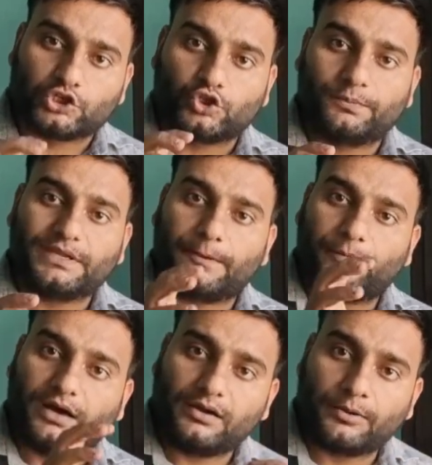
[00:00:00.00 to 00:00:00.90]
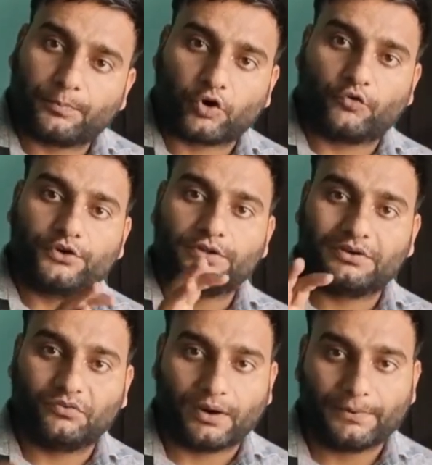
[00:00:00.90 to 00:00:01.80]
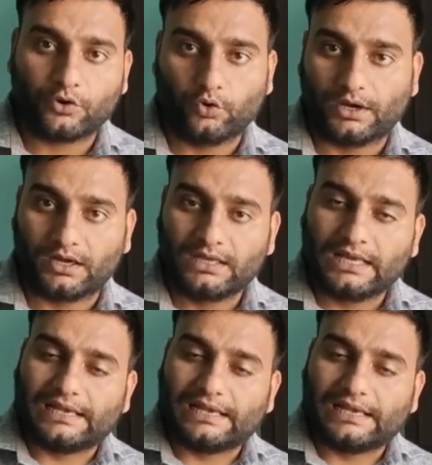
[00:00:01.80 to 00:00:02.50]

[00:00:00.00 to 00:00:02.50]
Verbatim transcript: जो भी आपका प्रॉफिट वहां पर होगा